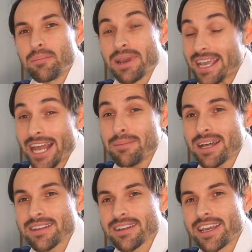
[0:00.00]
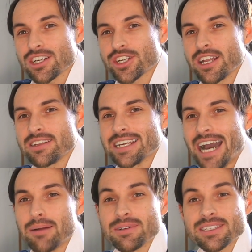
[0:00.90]
bei keinem anderen Hersteller. Die
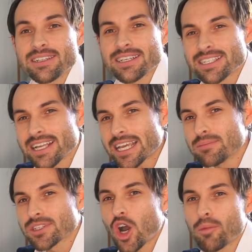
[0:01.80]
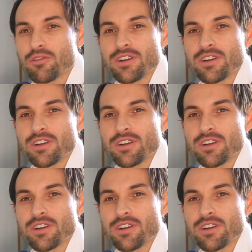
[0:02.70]
Kabel sind extrem sauber